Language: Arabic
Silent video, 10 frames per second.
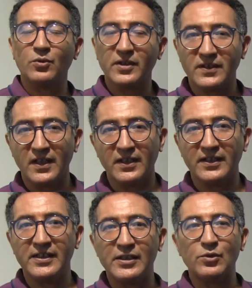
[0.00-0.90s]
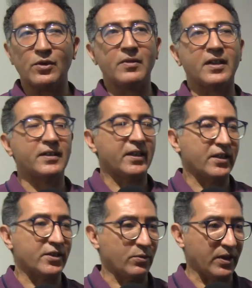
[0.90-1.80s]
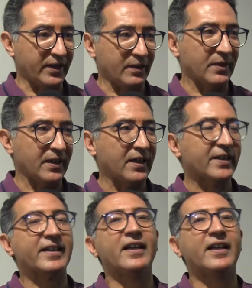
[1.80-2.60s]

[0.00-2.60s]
الوسائل وماذا يجب ان يعمل